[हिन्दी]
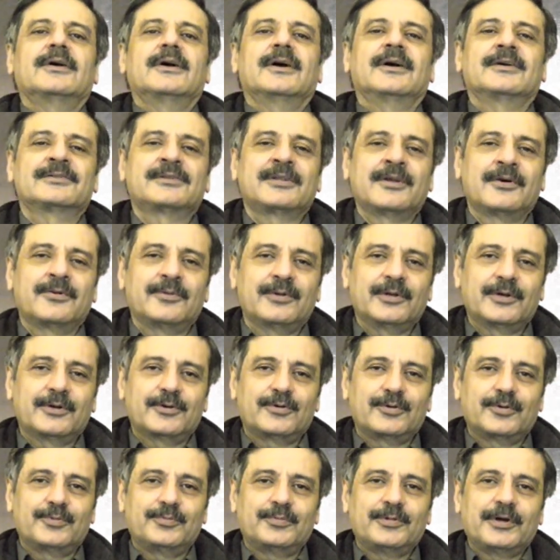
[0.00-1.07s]

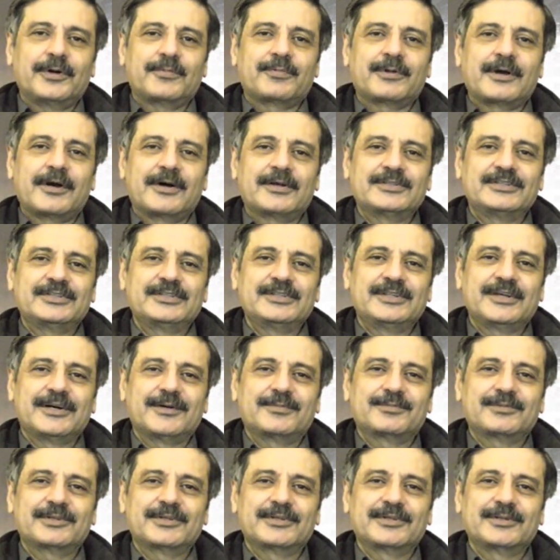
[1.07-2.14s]
असलकुम अबरार रशीद
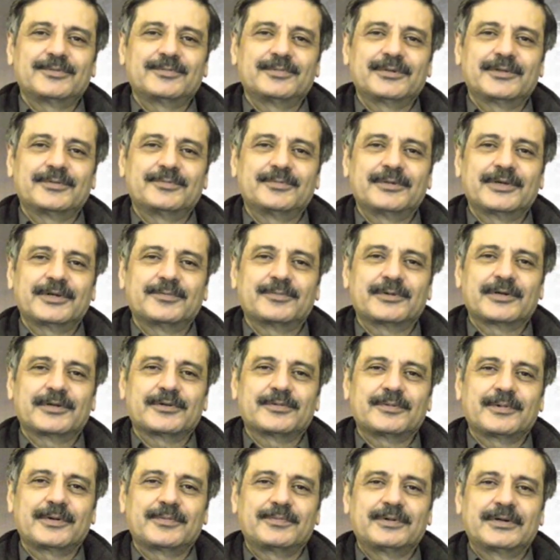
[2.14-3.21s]
आपकी खिदमत में एक
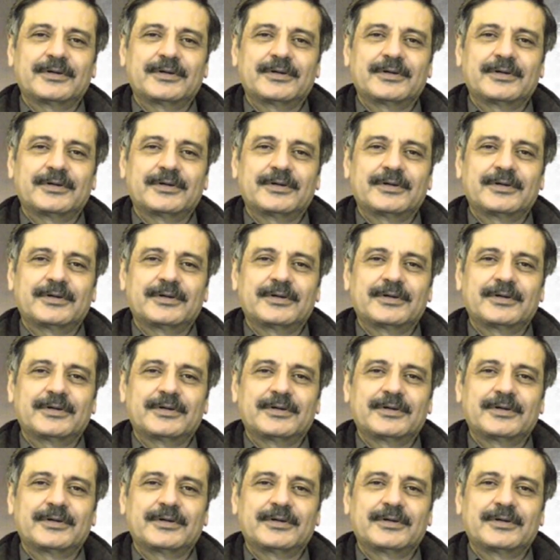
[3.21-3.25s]
मरतबा